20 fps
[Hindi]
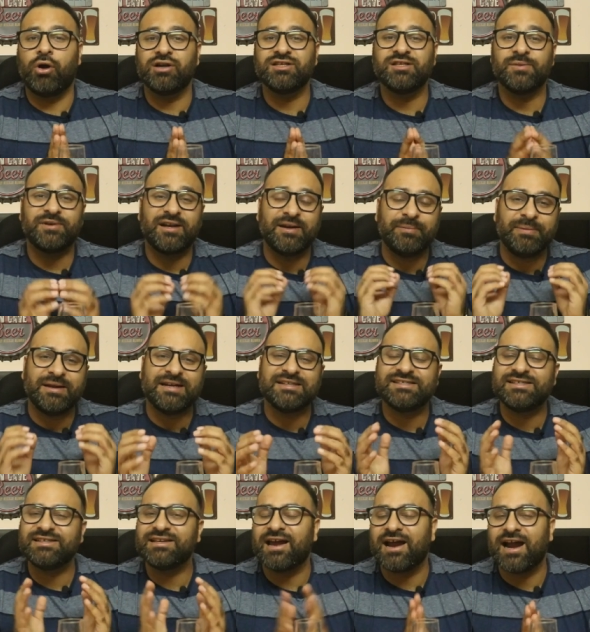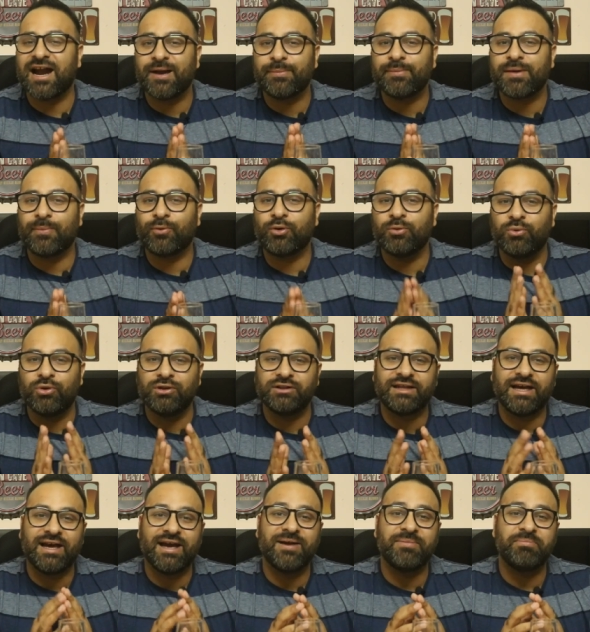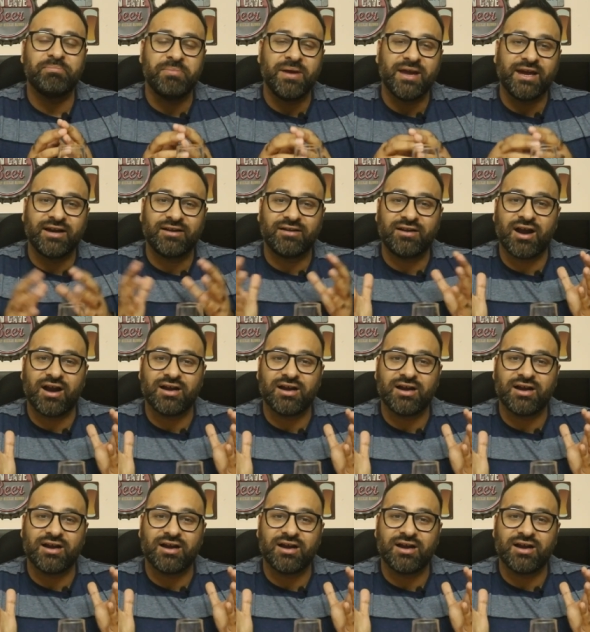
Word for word: और जब रणबीर सिंह एड में आपको बोलता है मेक इट